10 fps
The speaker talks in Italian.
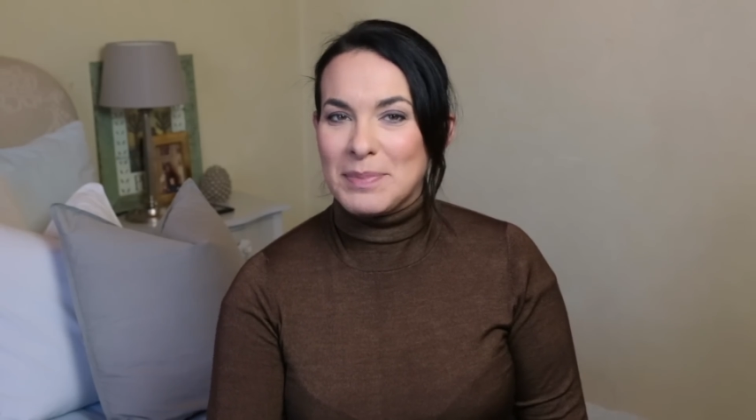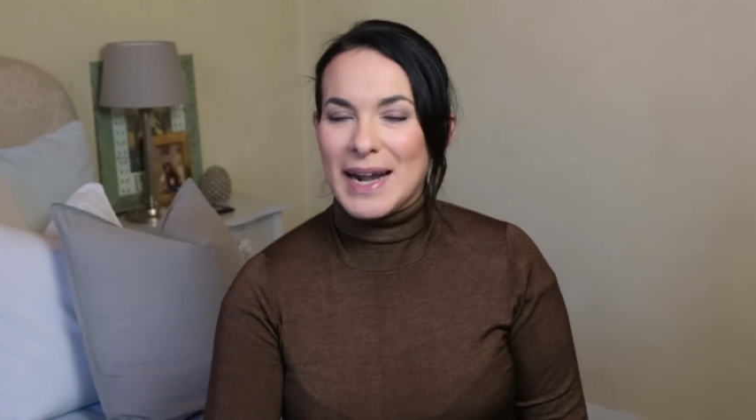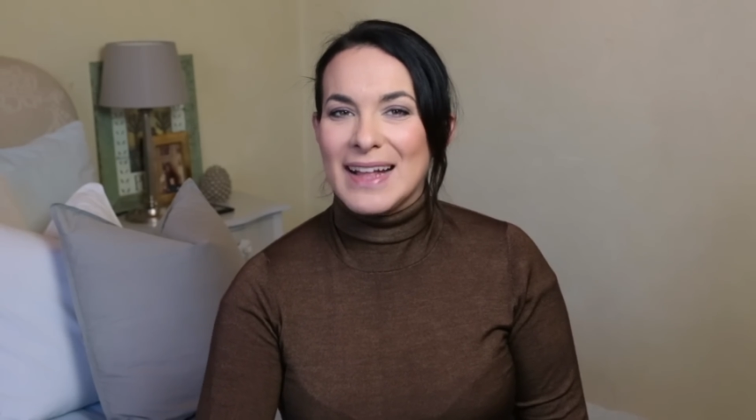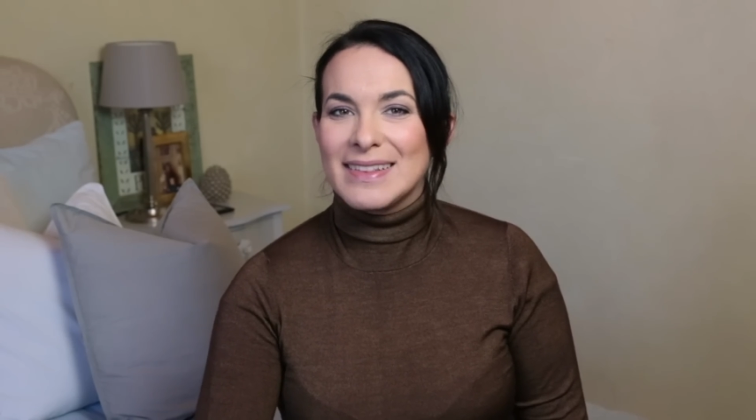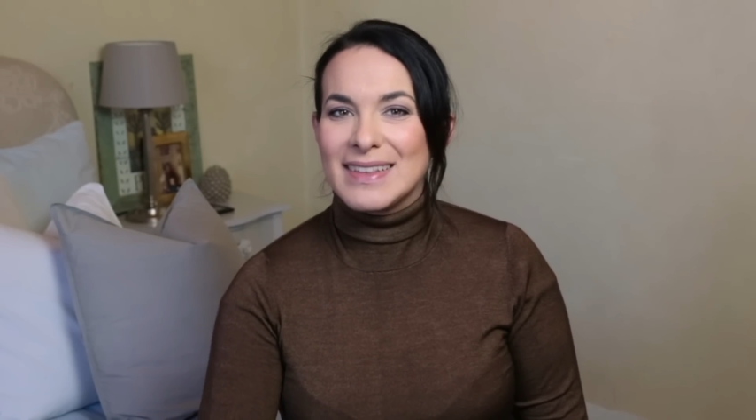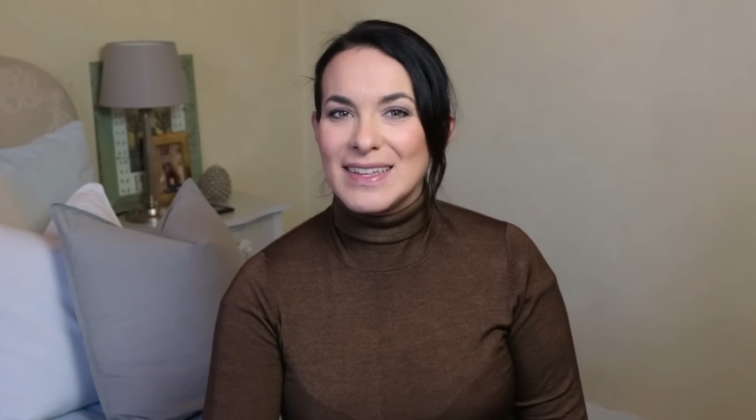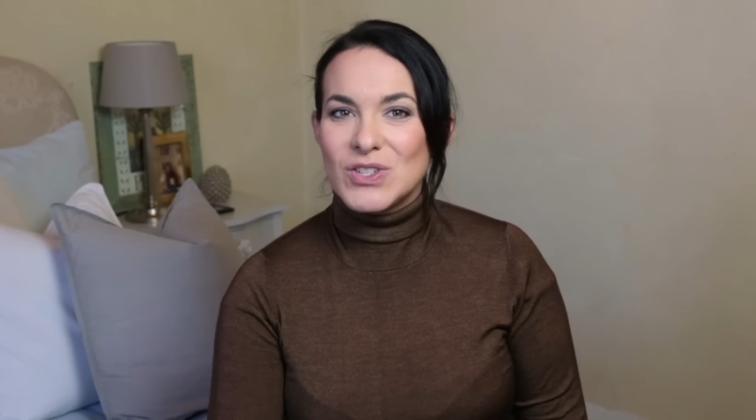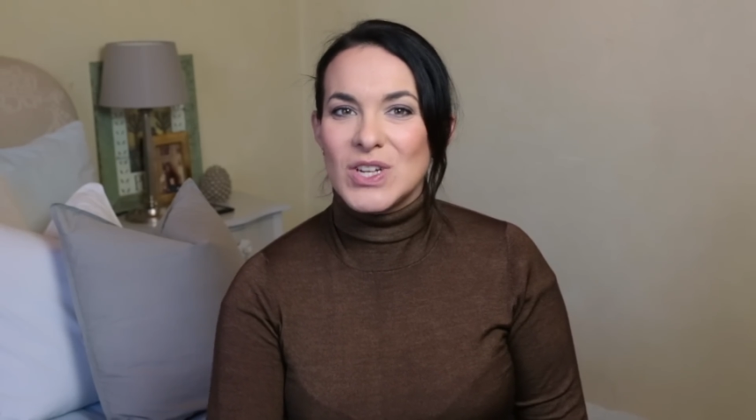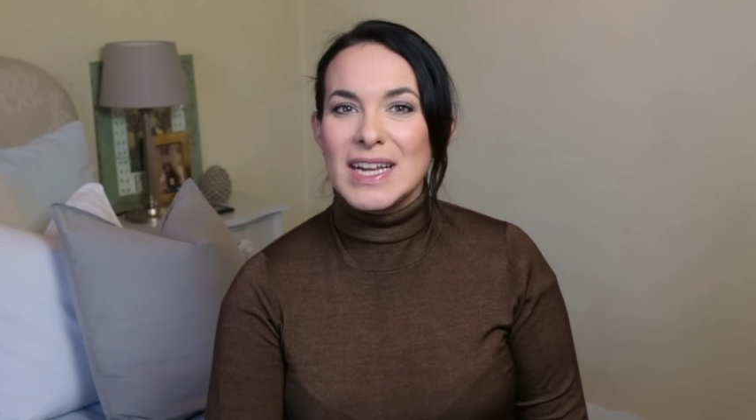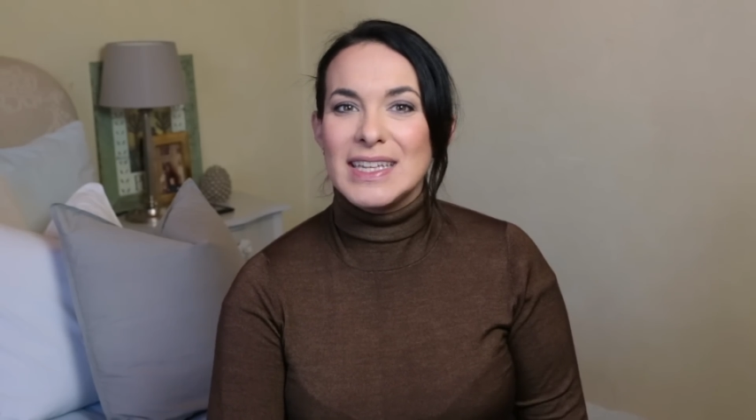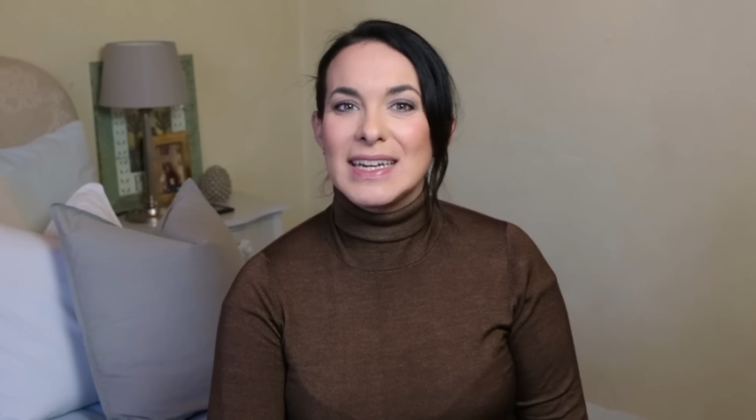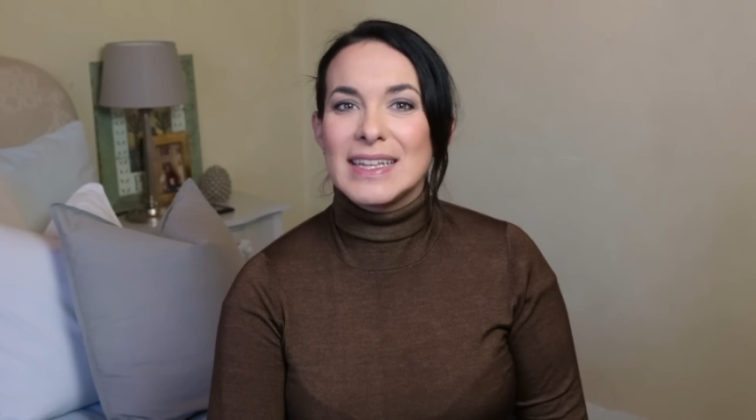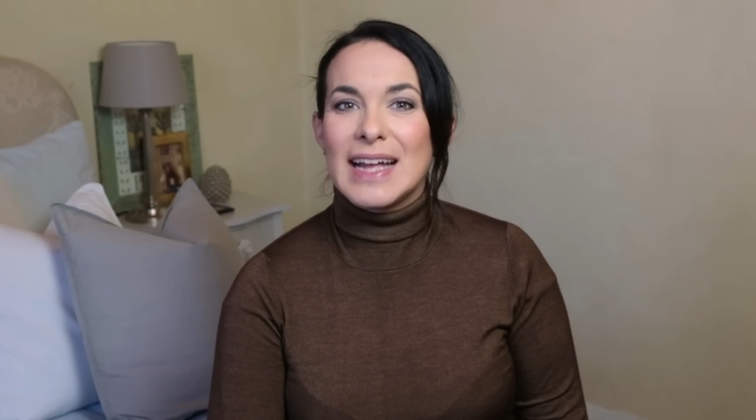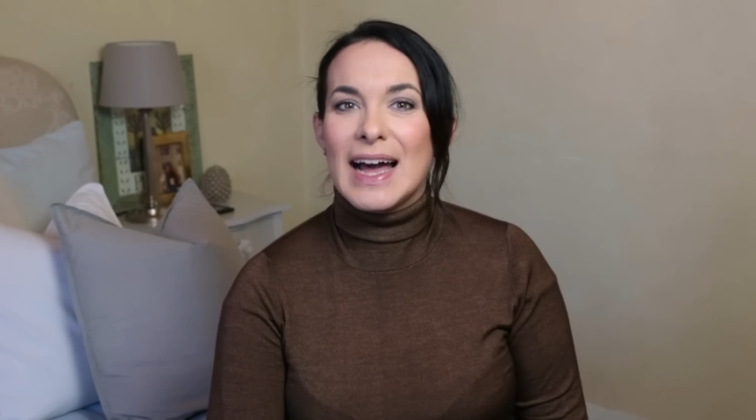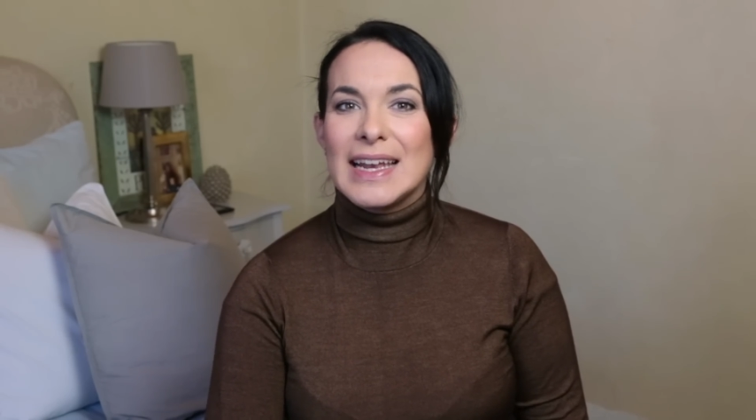pranzi, cene di
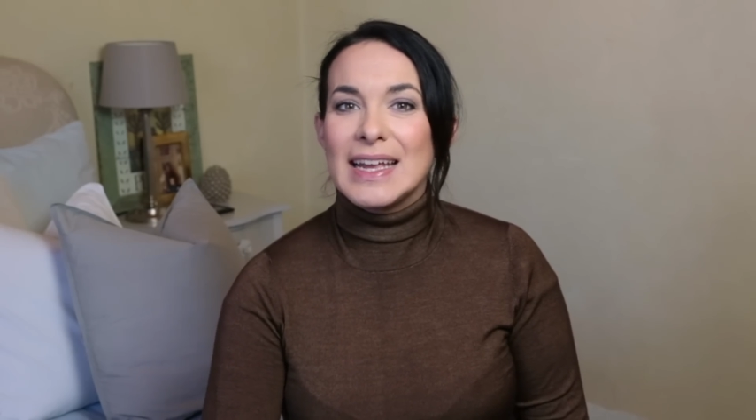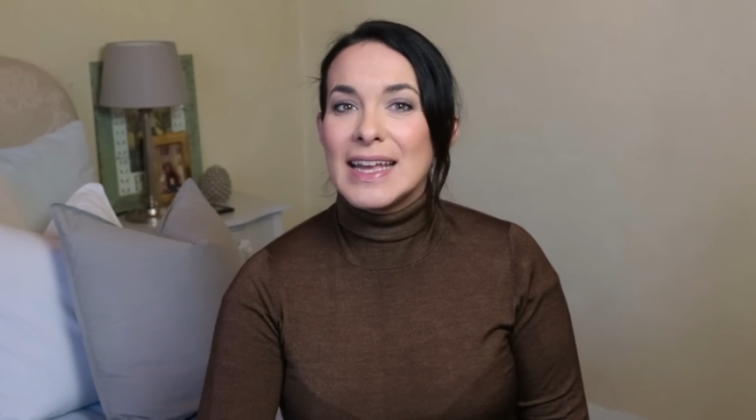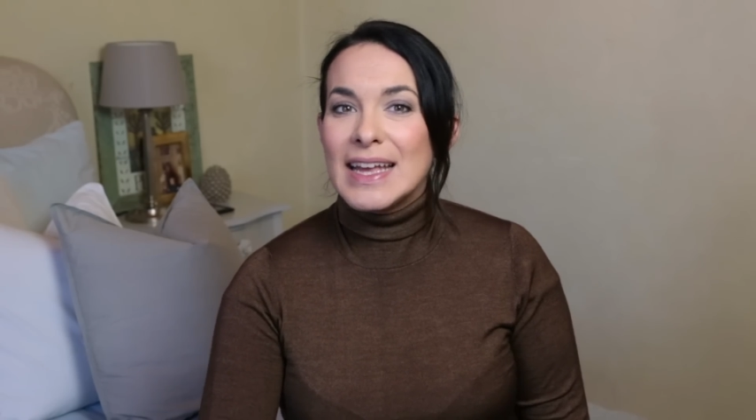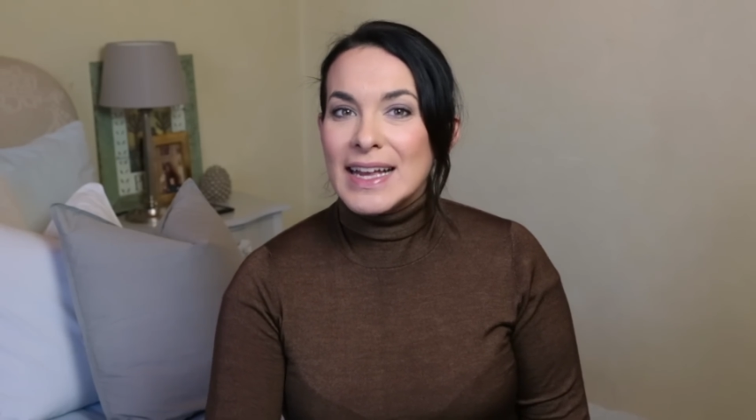Natale,